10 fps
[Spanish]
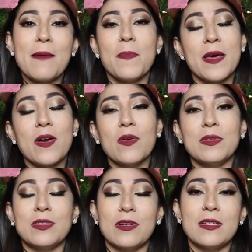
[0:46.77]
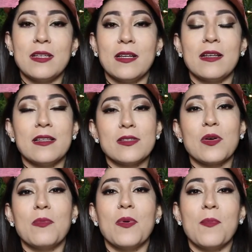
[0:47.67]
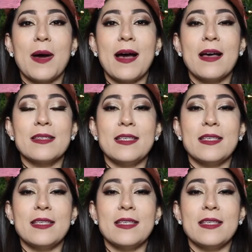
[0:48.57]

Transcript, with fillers: Pero Victoria's Secret es como más